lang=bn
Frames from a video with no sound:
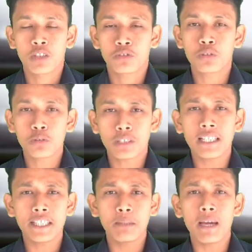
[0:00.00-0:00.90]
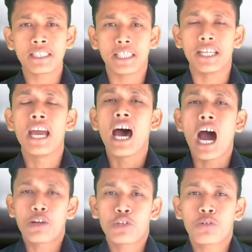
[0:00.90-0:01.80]
সো টোটাল তিন ম্যাচে
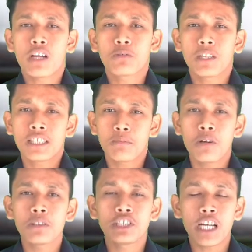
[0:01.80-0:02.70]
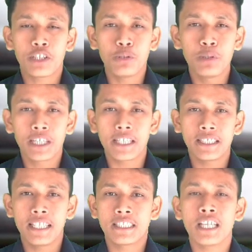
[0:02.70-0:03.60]
আঠেরো রান করেছে এবং চারটি উইকেট
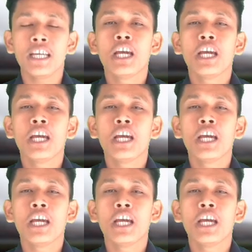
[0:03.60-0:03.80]
নিয়েছে